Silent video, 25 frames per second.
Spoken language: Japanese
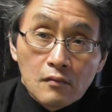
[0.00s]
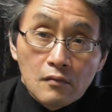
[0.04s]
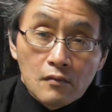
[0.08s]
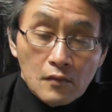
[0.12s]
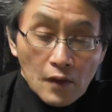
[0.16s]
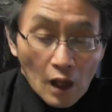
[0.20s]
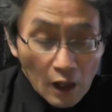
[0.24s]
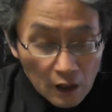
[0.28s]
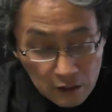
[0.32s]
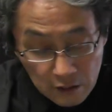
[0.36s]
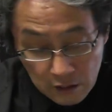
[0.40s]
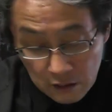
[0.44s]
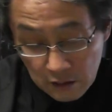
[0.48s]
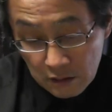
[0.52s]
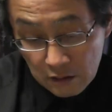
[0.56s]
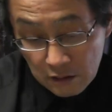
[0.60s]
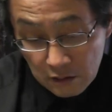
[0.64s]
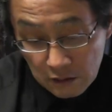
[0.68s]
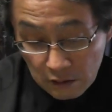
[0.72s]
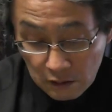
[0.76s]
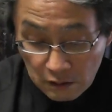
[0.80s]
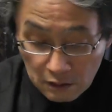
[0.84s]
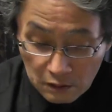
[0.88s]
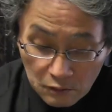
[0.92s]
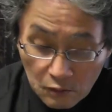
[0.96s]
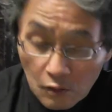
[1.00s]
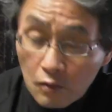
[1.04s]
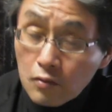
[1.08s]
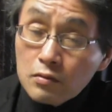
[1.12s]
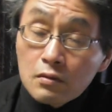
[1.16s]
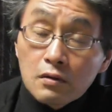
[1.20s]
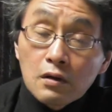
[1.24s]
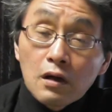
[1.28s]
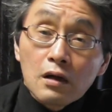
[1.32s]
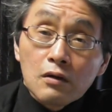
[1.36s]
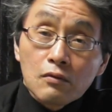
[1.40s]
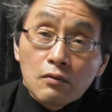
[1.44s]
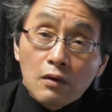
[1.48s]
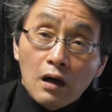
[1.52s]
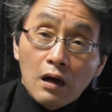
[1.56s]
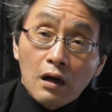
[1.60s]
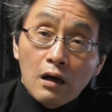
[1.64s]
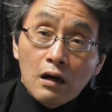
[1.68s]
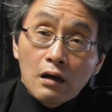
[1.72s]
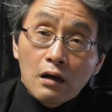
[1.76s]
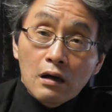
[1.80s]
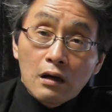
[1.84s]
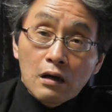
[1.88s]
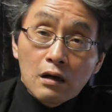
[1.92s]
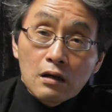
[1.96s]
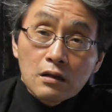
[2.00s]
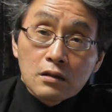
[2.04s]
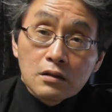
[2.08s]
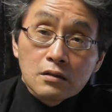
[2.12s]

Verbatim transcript: はい。えー、今回は